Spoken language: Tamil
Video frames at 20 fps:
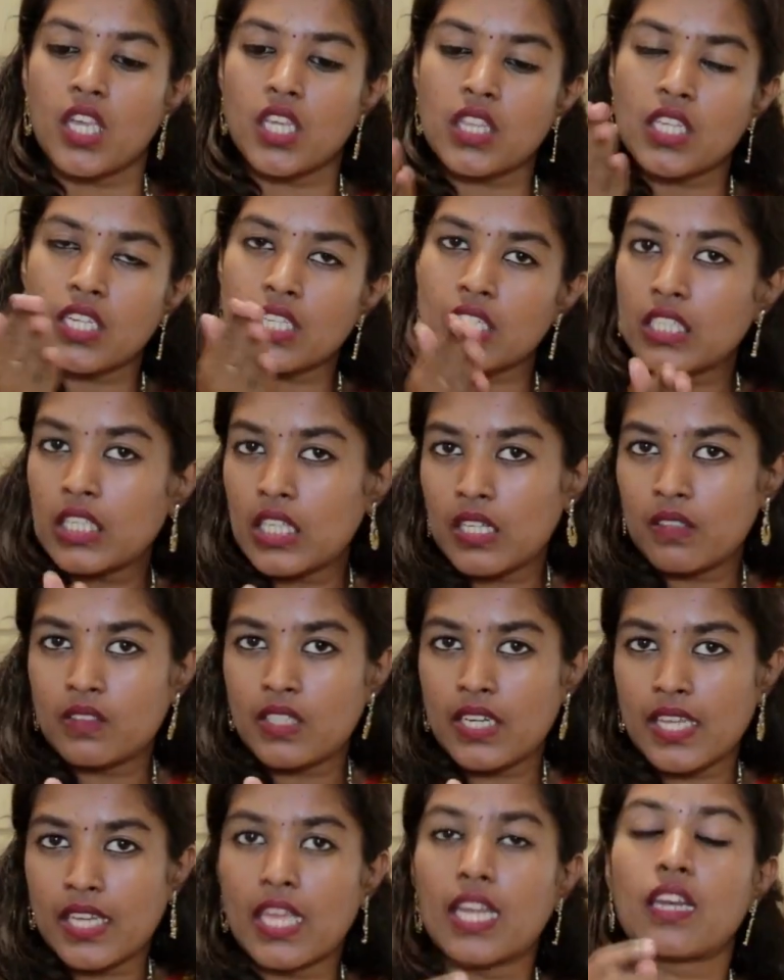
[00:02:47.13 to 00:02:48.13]
இது
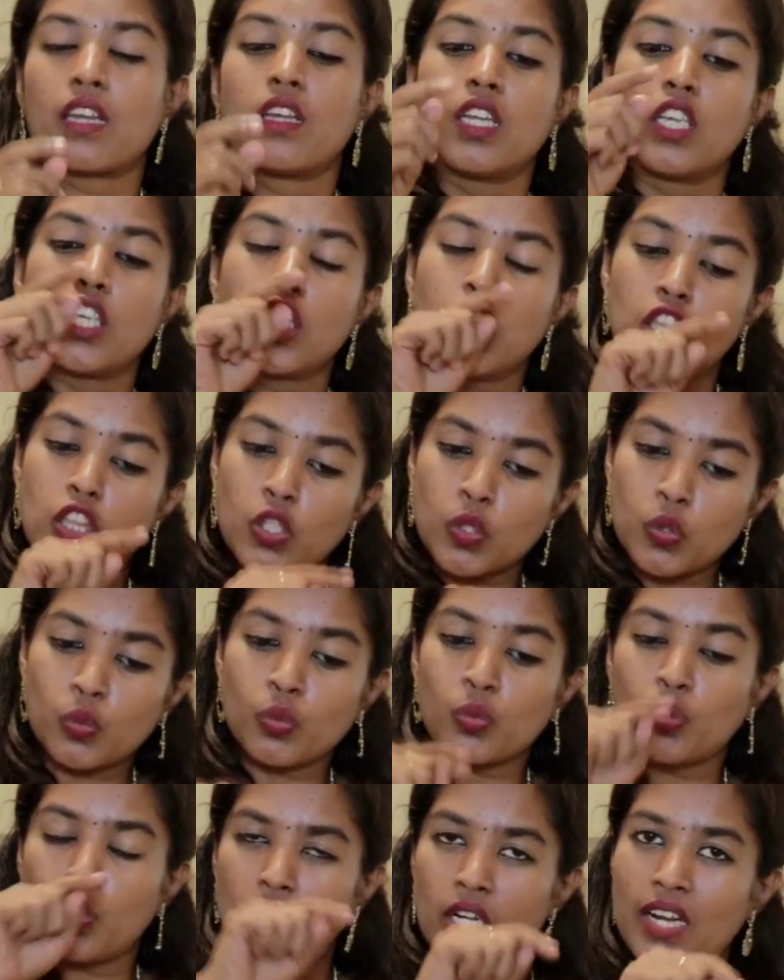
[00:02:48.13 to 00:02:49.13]
ரெண்டாவது லேயர்
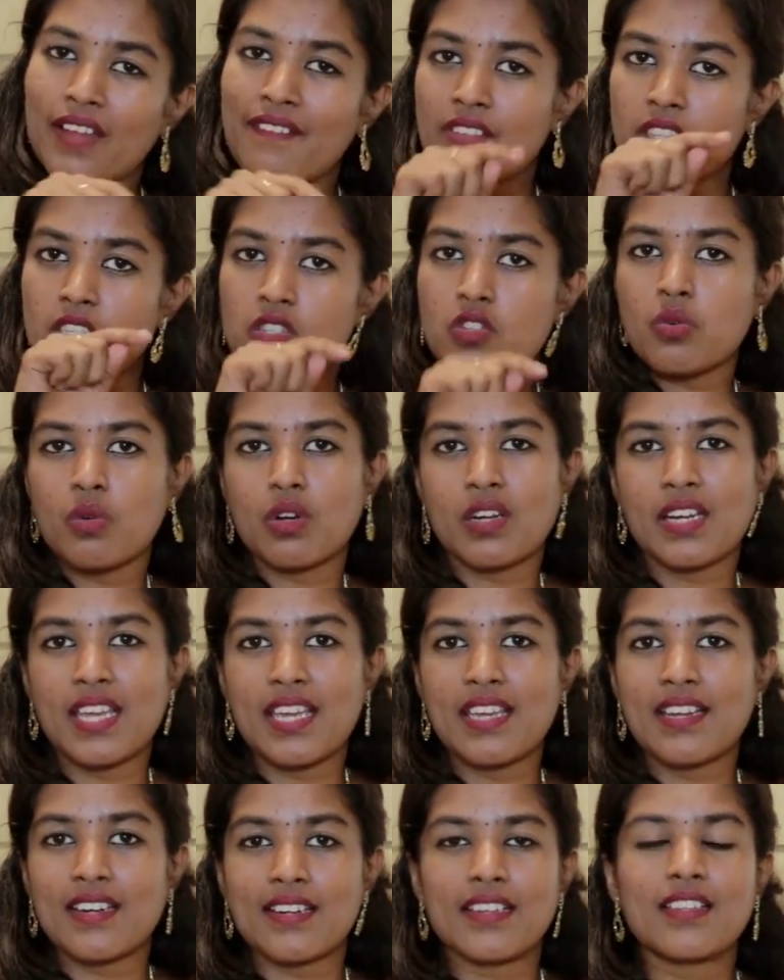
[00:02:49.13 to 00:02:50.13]
இதுக்கும் உள்ளே வந்துட்டு ஒரு
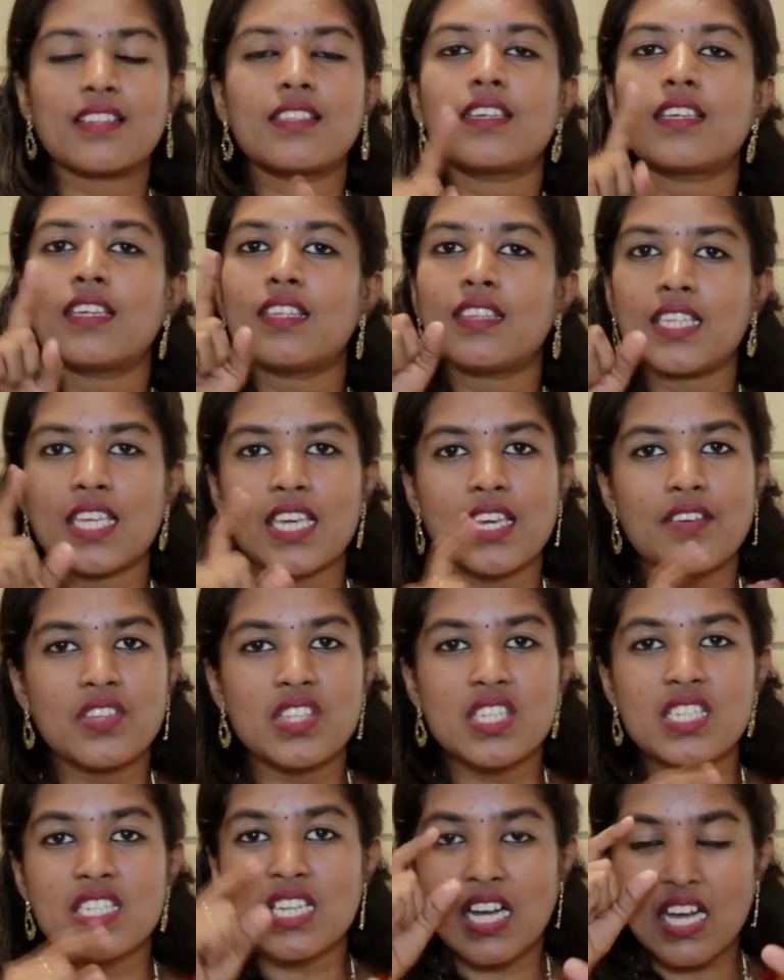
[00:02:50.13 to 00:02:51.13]
லேயர் இருக்குது இது நீங்கள்
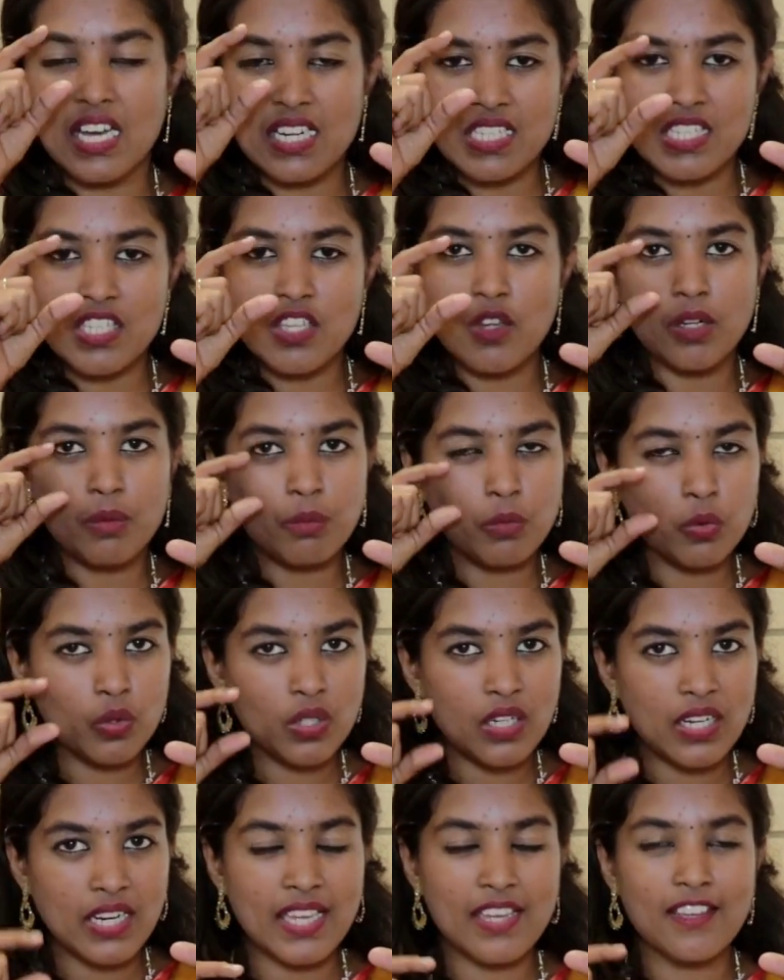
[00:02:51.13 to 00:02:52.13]
வந்துட்டு அரிசியோட
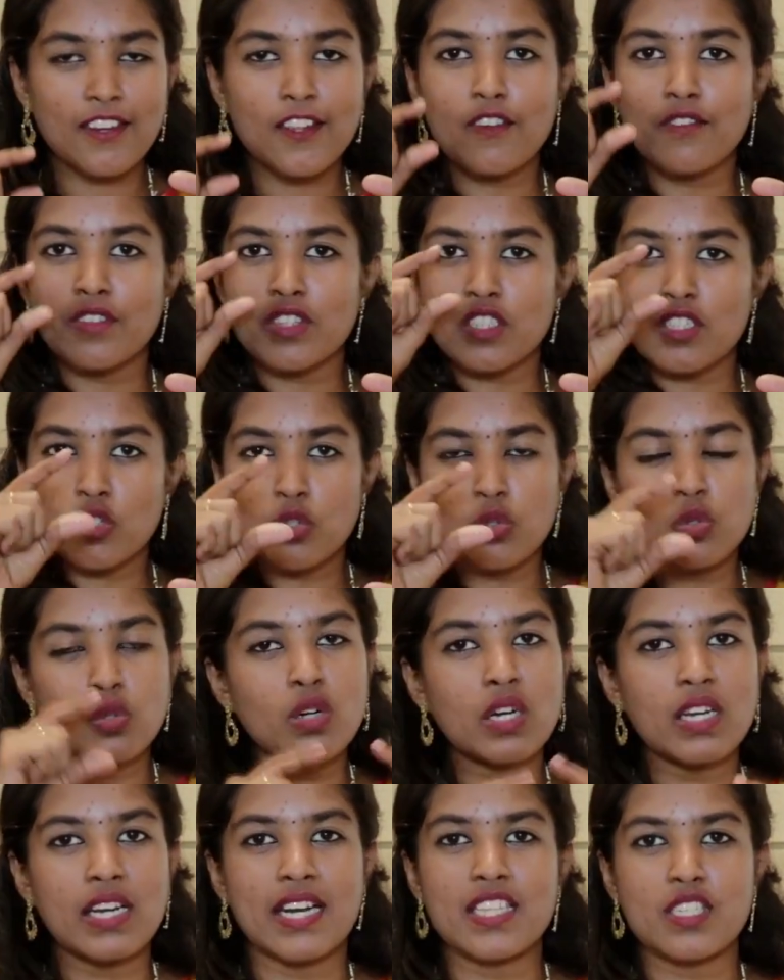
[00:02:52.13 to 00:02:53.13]
மூணு லேயரையும் வந்துட்டு
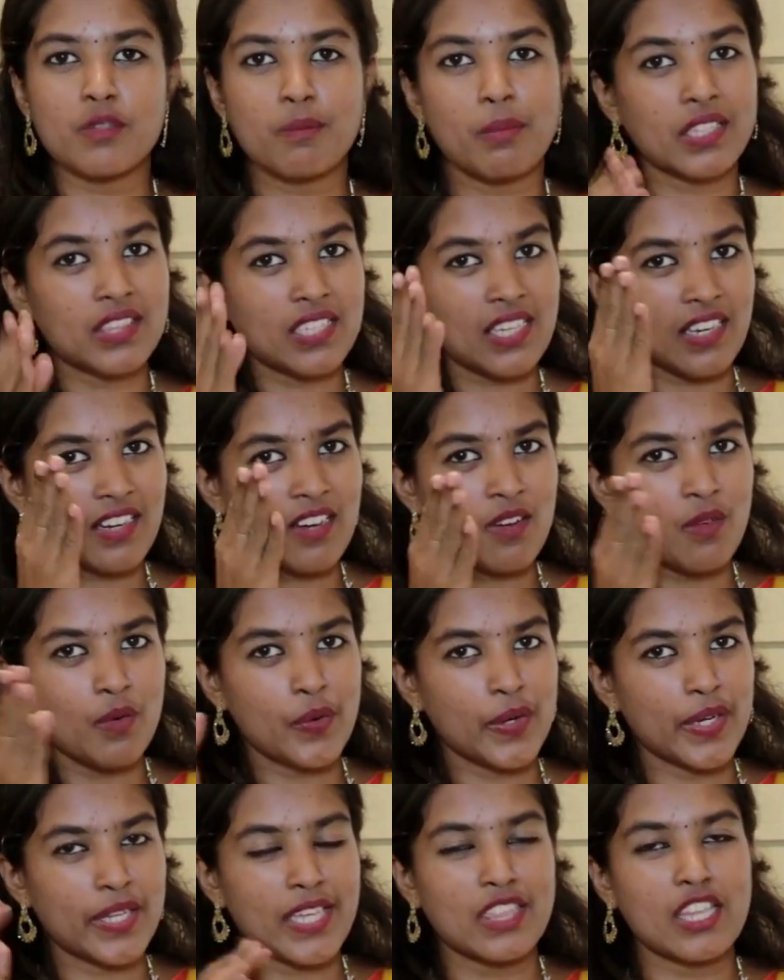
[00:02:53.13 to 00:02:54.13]
கூகுளில் அடித்து பார்த்தீங்கன்னா
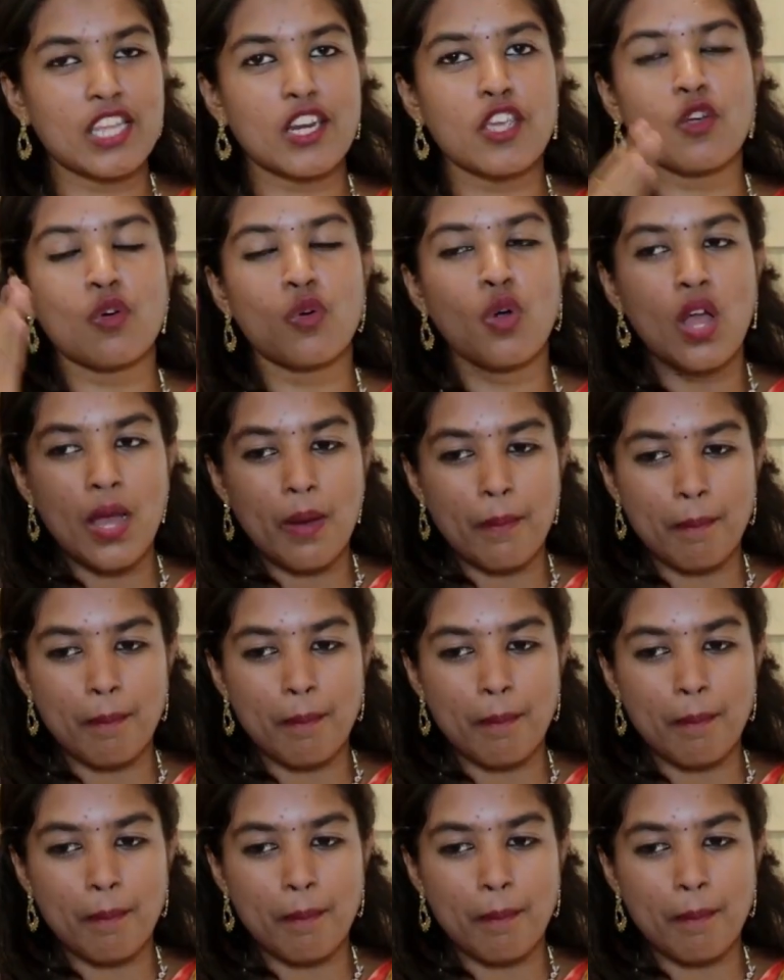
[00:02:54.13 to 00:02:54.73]
உங்களுக்கே தெரியும்